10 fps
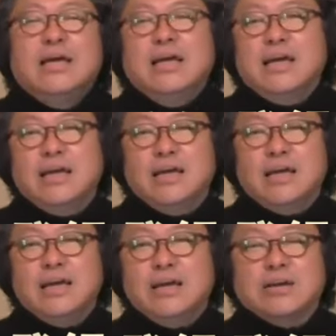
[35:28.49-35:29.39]

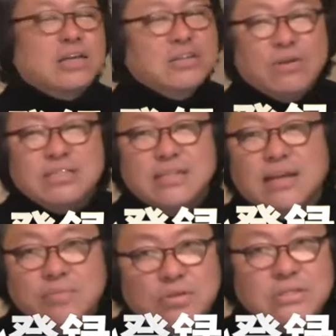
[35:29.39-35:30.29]
えー、聞き逃せ
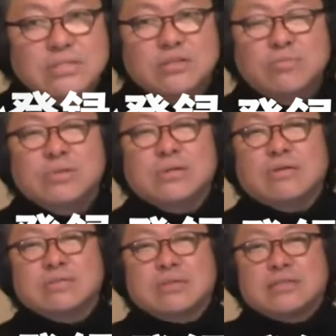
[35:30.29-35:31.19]
ない、見逃せないと思った
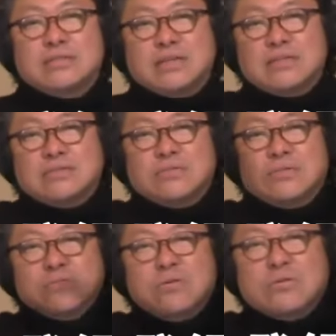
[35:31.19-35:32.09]
方は忘れずチャンネル
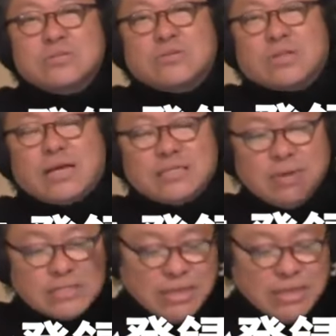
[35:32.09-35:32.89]
登録をよろしくお願いします。